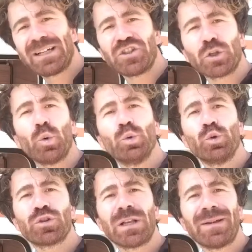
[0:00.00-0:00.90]
kaçak
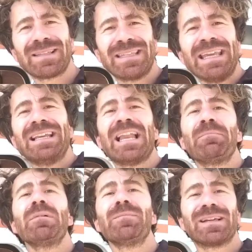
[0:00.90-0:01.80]
olduğu zaman
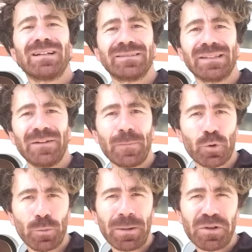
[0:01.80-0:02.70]
zehirlenmemek adına ve
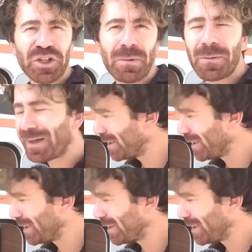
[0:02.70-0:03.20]
problem yaşamamak